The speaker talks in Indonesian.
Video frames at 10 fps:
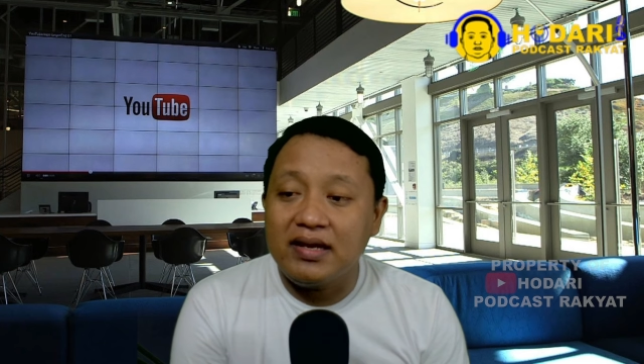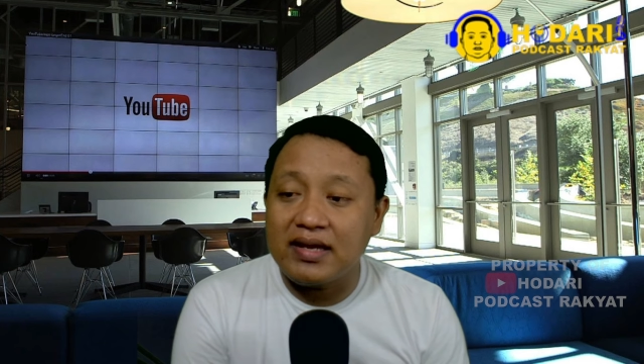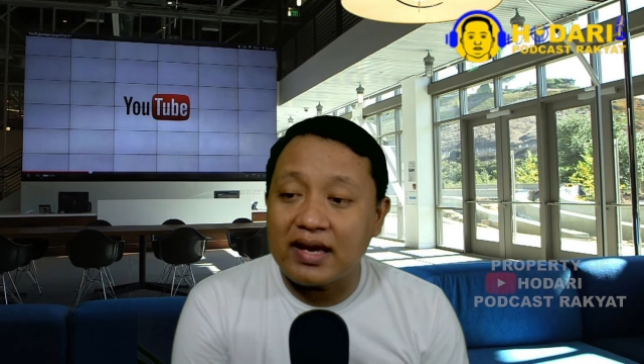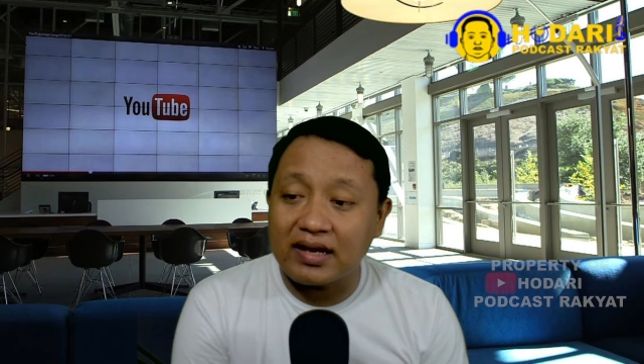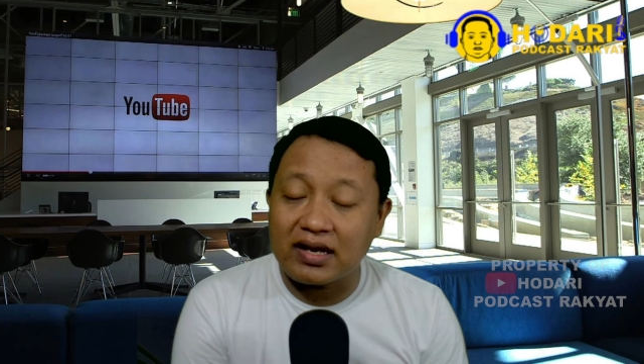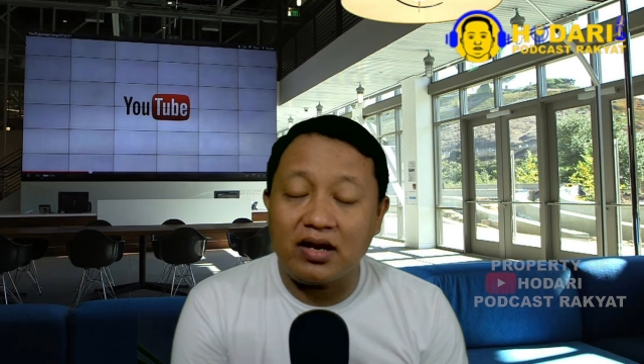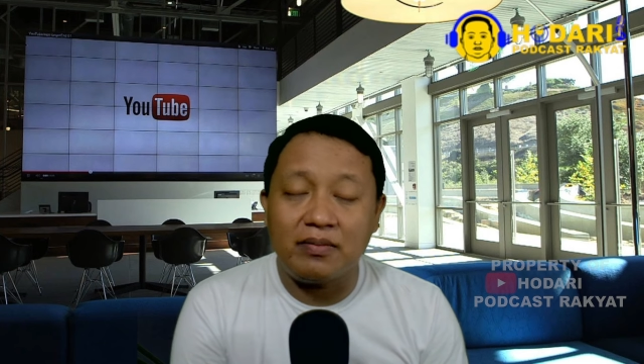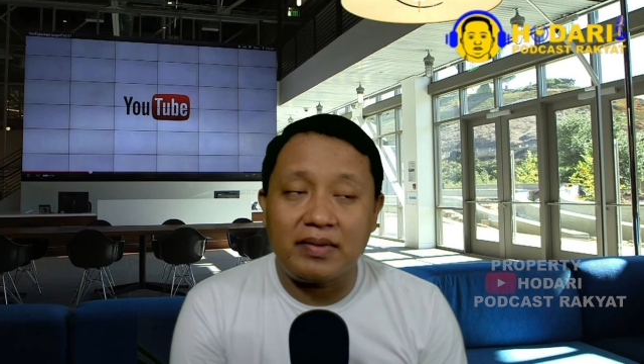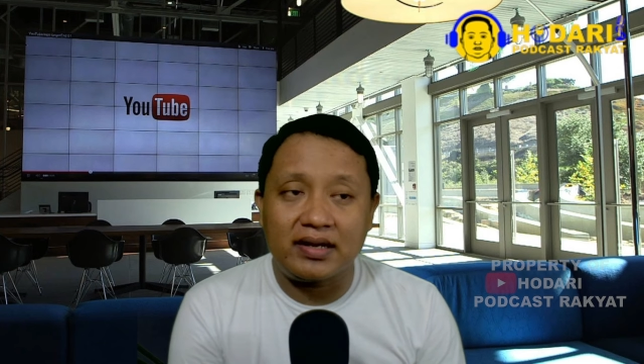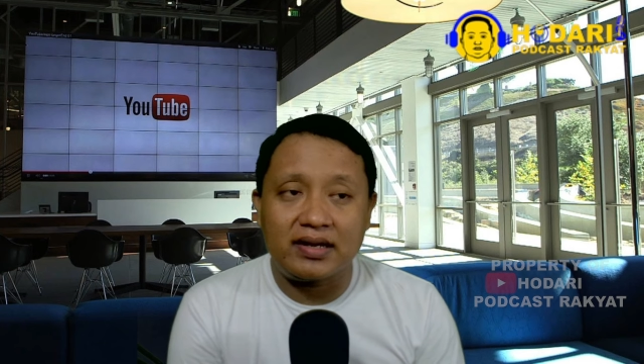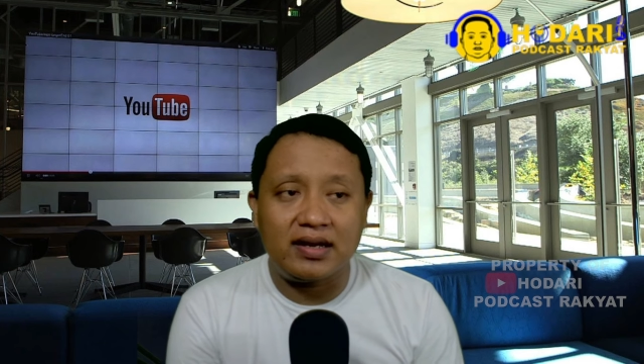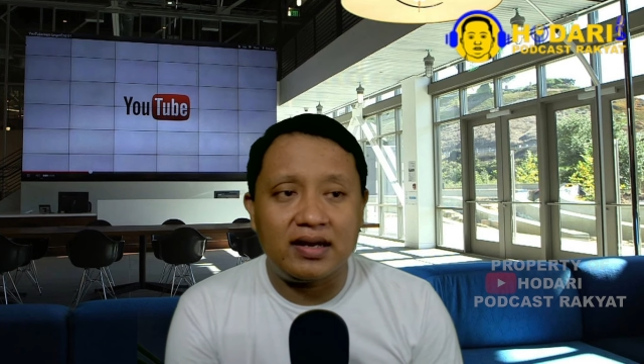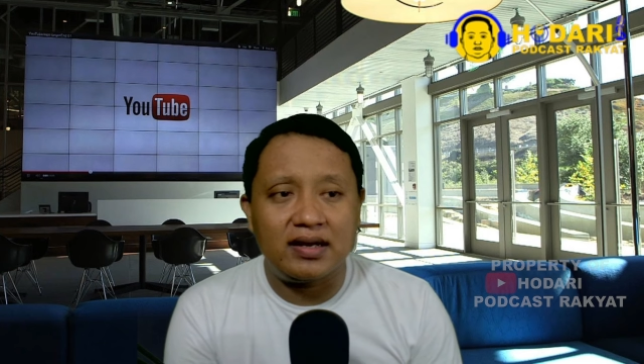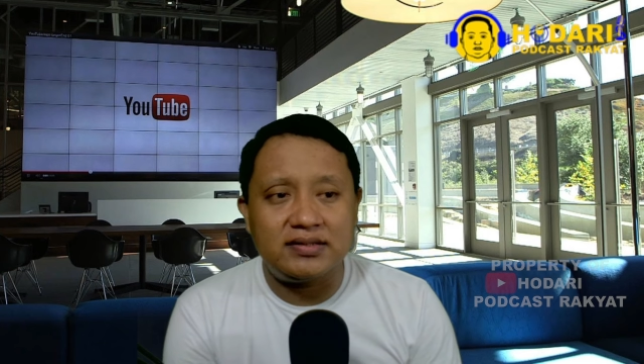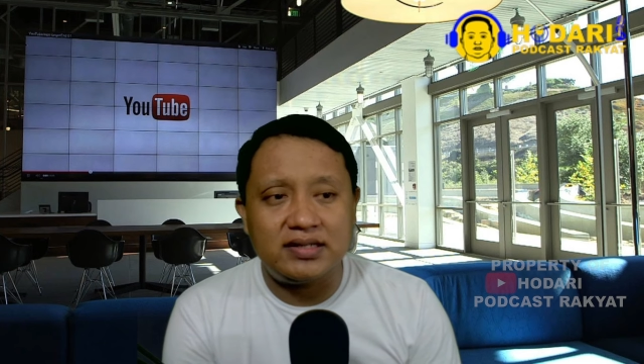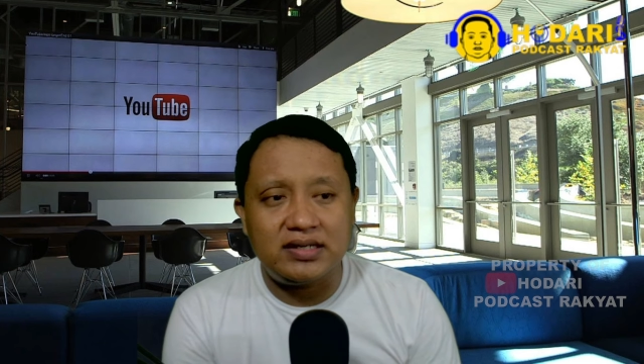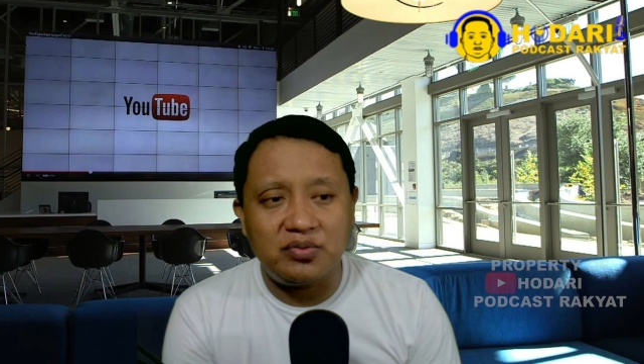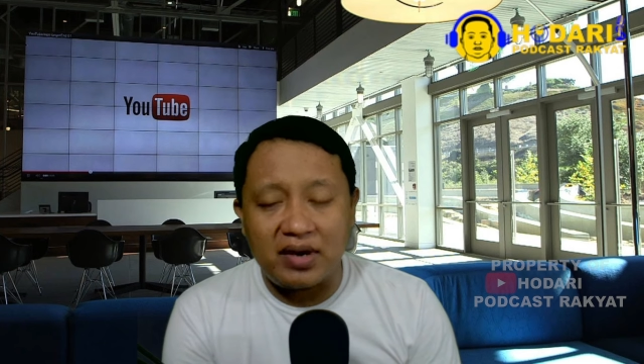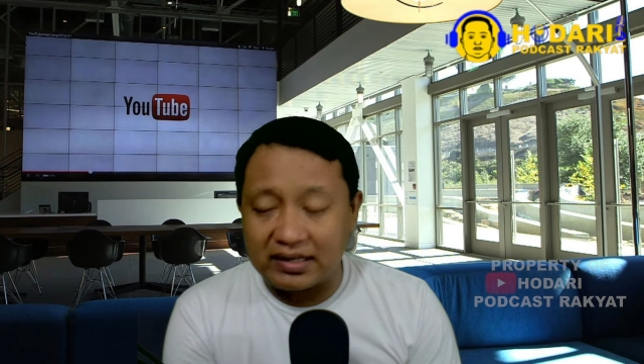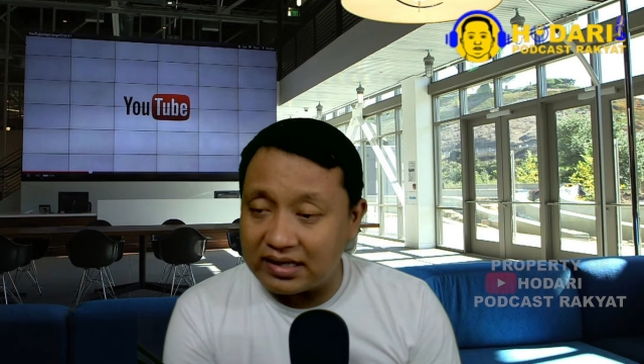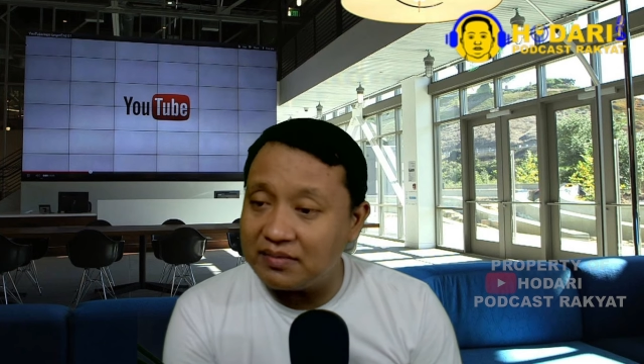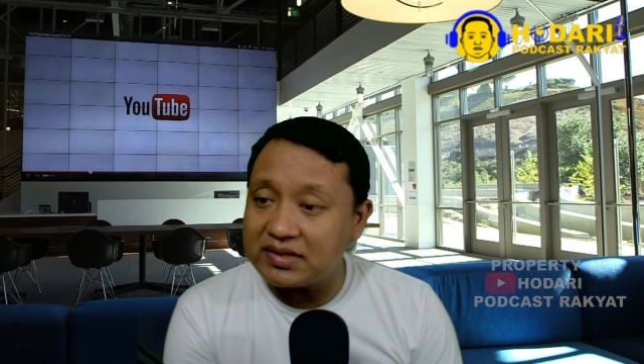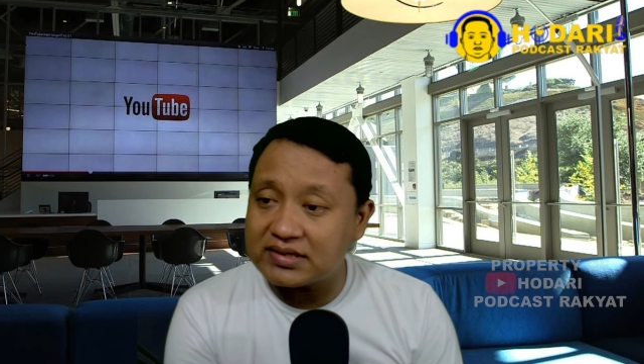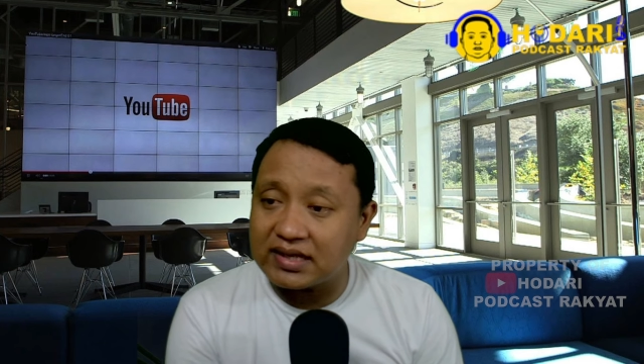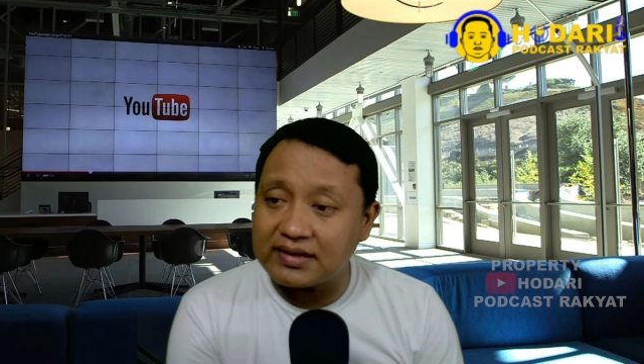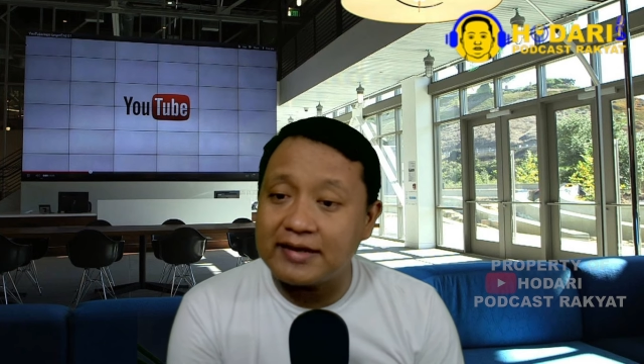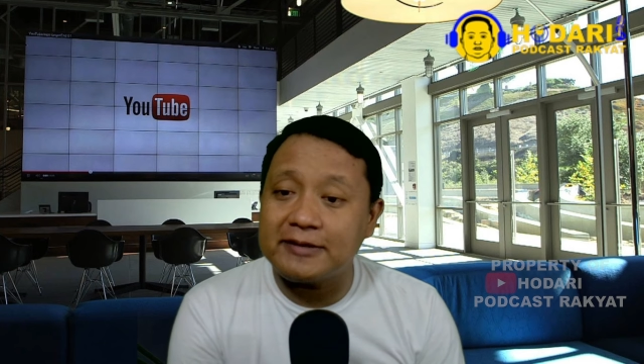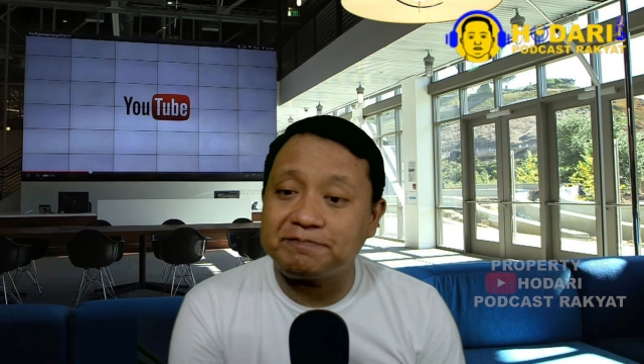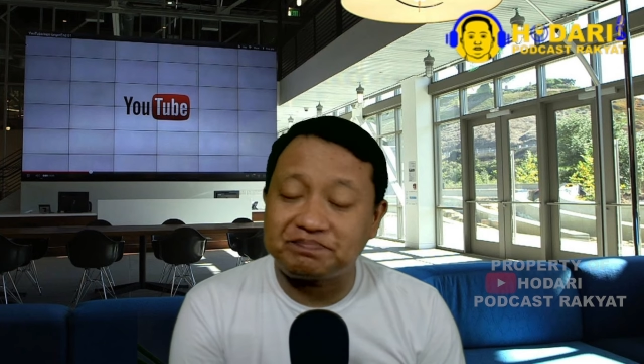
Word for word: Ya kalau mereka jadi wakil misalnya